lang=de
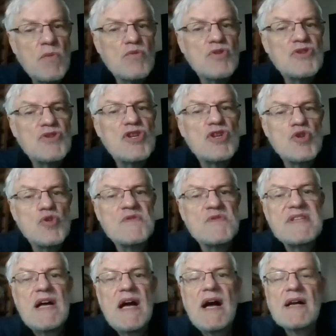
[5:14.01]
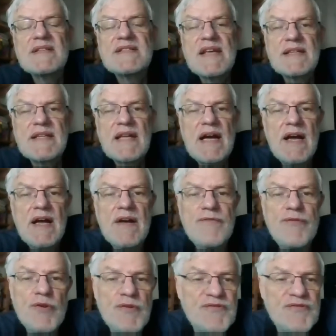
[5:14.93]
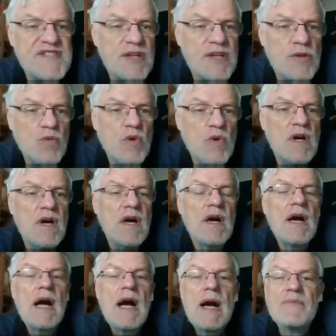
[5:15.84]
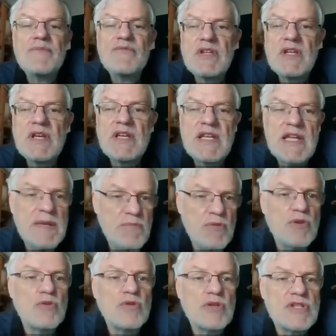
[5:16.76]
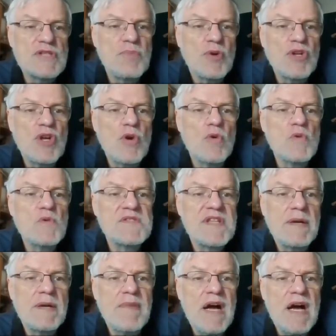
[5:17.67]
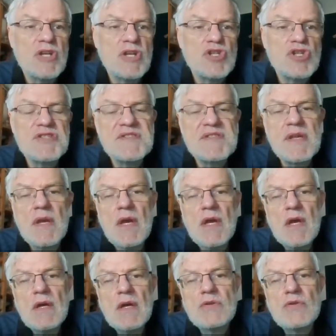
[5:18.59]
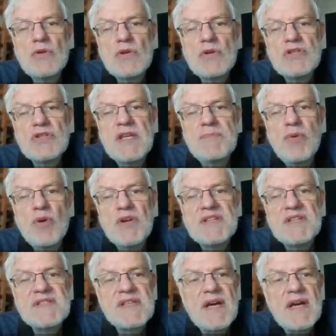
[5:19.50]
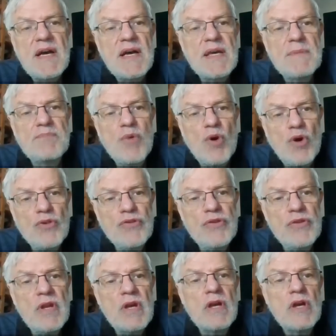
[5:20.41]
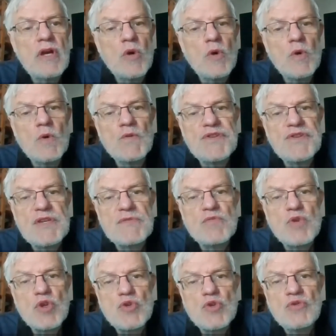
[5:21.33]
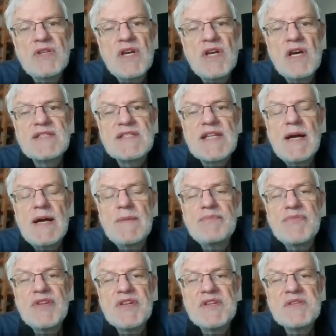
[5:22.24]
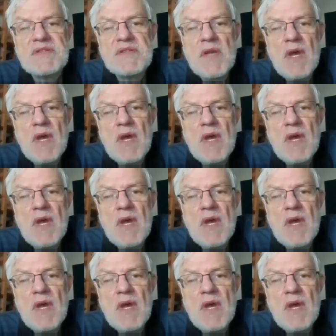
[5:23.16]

muss dazu sagen, seit 15 äh, Uhr haben wir die Genehmigung des Bonner Ostermarsches durch die Polizei Bonn äh, und dem Gesundheitsamt.